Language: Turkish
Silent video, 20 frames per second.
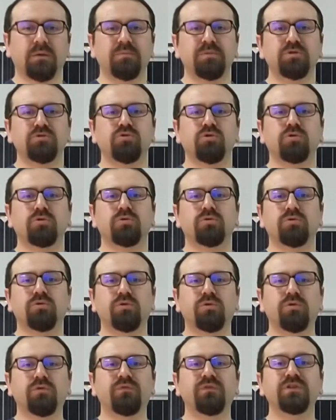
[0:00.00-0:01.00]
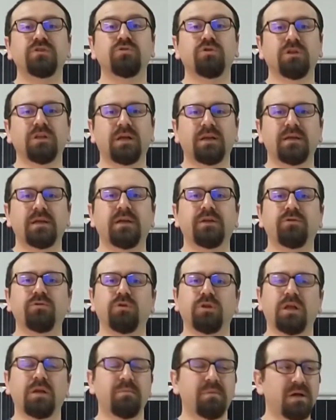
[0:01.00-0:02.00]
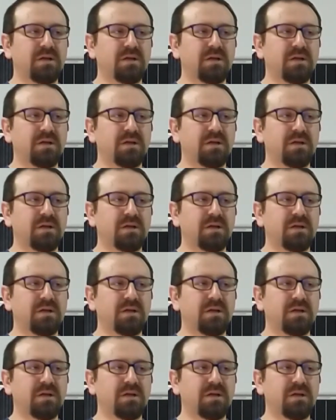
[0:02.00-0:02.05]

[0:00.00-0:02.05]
birçok e, videolar yayınlıyorlar.